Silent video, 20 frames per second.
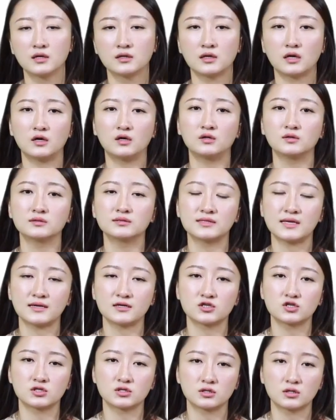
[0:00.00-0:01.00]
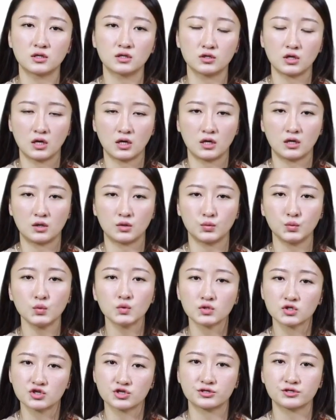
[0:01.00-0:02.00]
然后再是呃
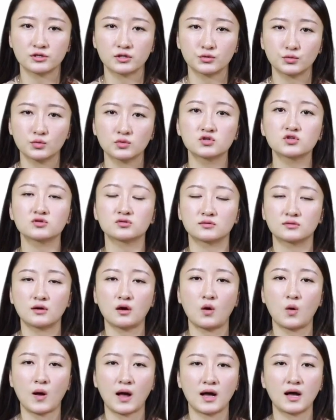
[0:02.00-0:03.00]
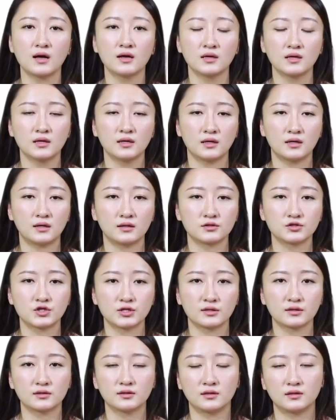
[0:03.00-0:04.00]
浴室，浴室的话，呃
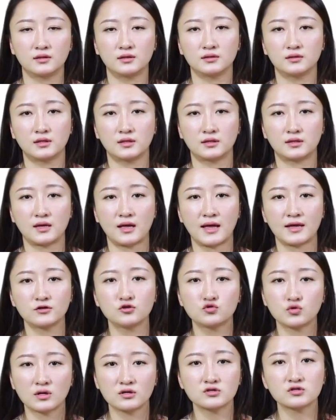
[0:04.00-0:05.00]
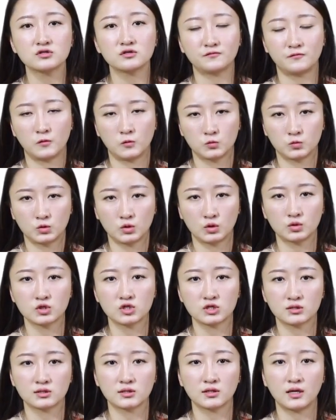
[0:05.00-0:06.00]
这个呃安装是否都
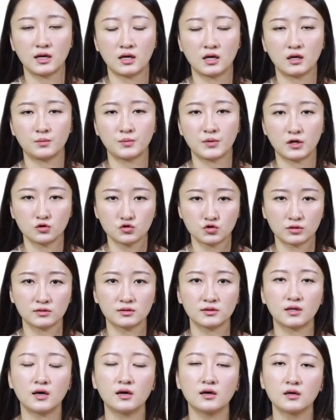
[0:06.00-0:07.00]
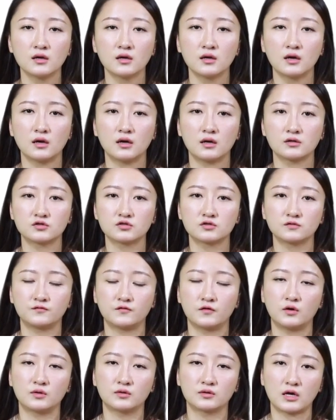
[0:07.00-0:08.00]
是啊标准的啊？是
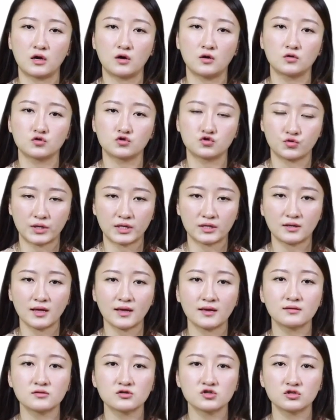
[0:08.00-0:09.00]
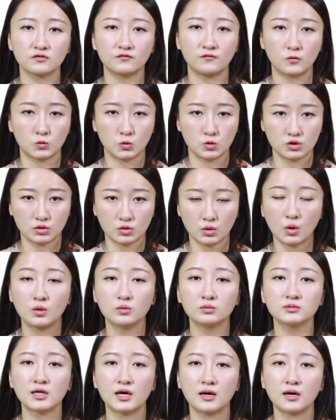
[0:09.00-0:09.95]
否然后水电是否都是通